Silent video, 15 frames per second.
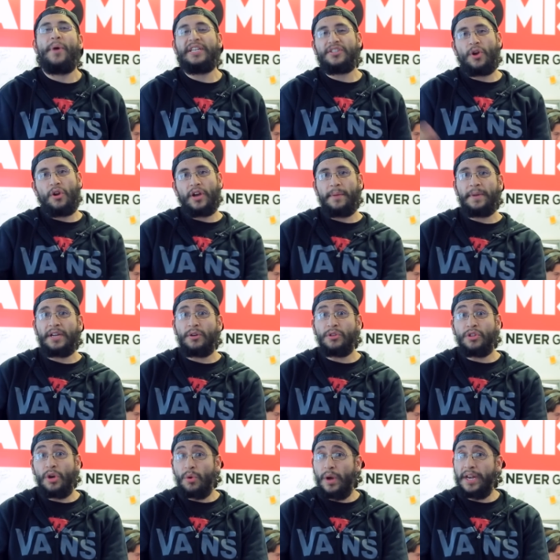Pues con lo que me
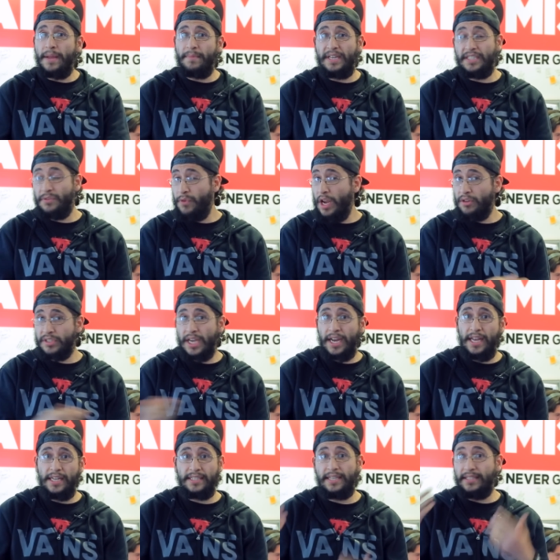contó Juanem, que se fue a Los
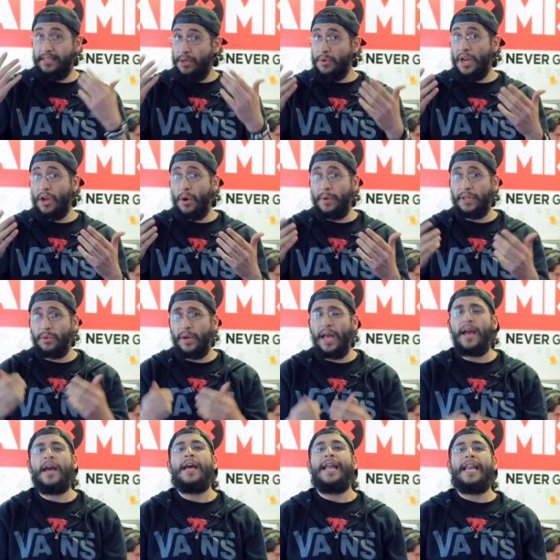Ángeles a hacer una
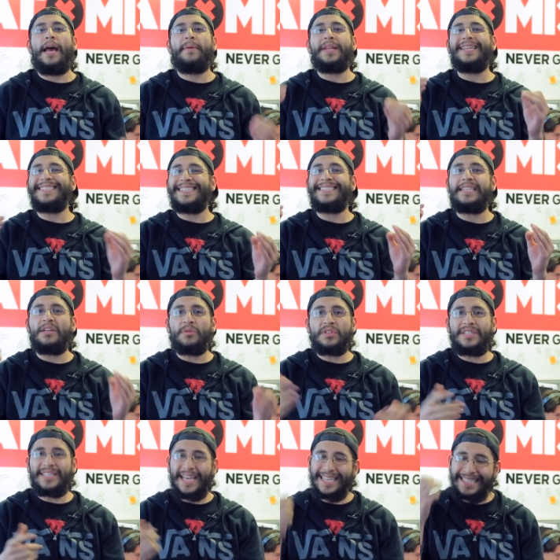cobertura, la verdad es que esta
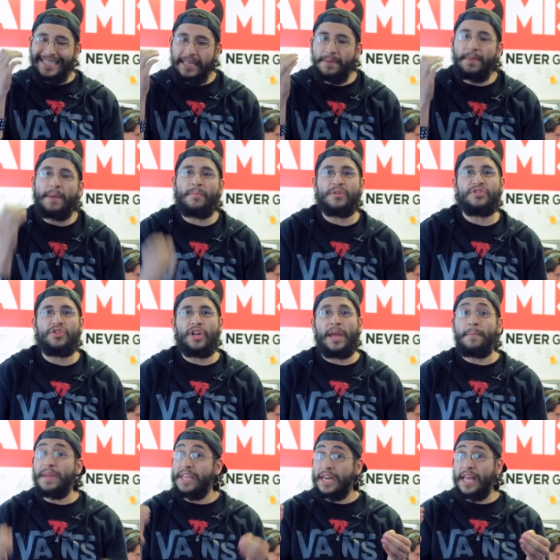noticia sí me emociona
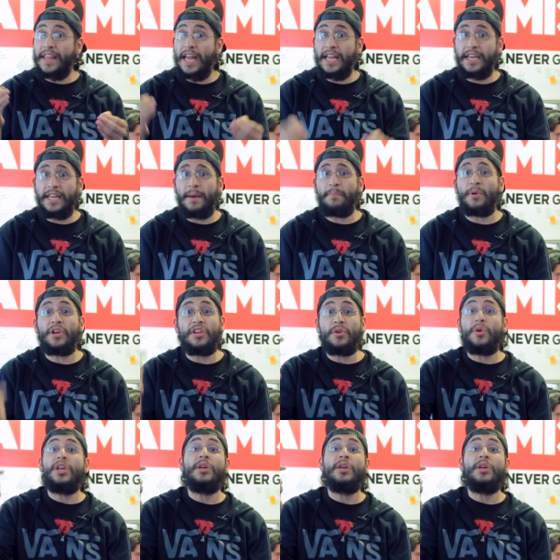y me llena de alegría porque yo